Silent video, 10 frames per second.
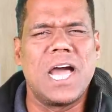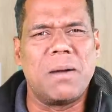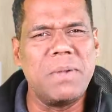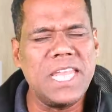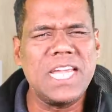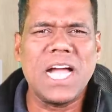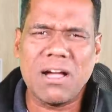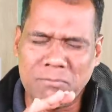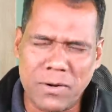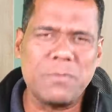அமெரிக்கா
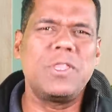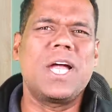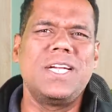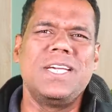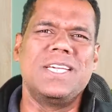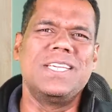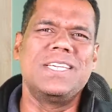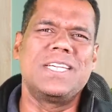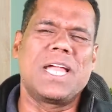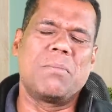அவ்வளவுதான்னு
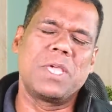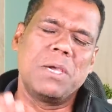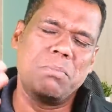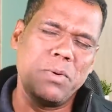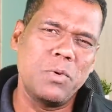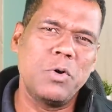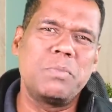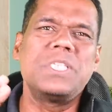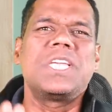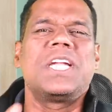நாம எப்பவோ
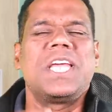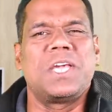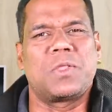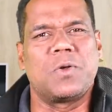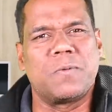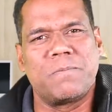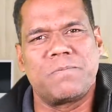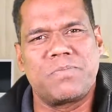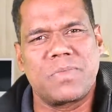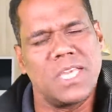பேசிக்கிட்டே இருந்தோம்
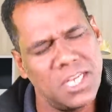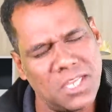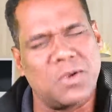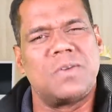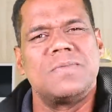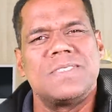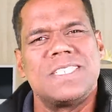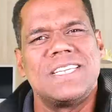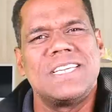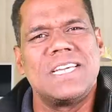இருக்கிறோம்
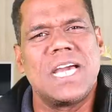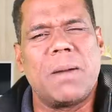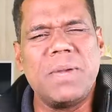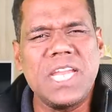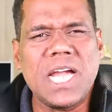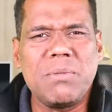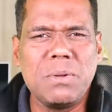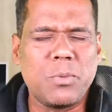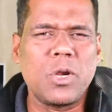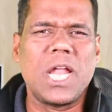
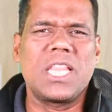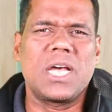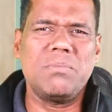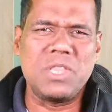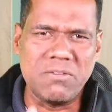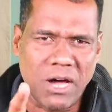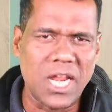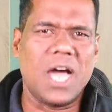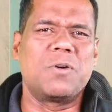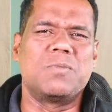அமெரிக்காவின் பொருளாதாரம்
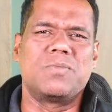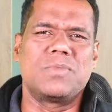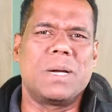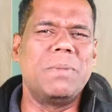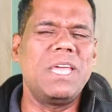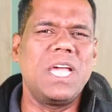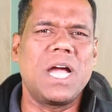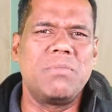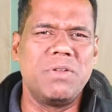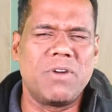திவால் ஆகும்
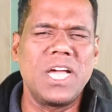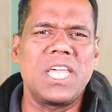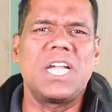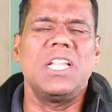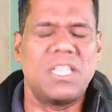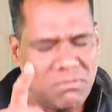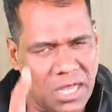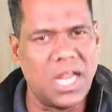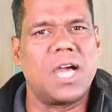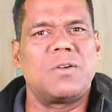அமெரிக்காவின் வங்கிகள்
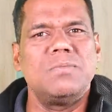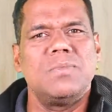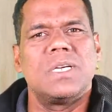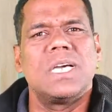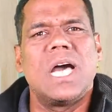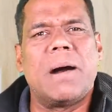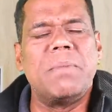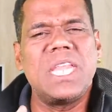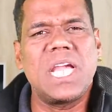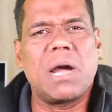திவால் ஆகும்
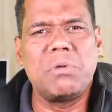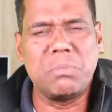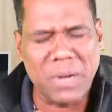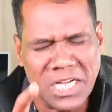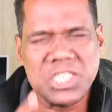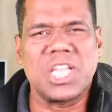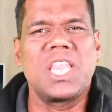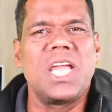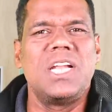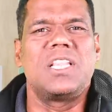அமெரிக்காவின் பங்கு
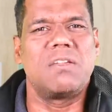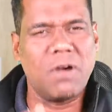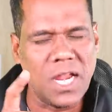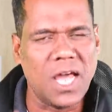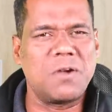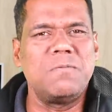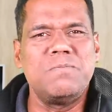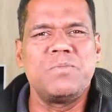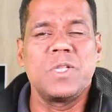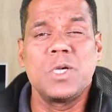சந்தைகள் திவால் ஆகும்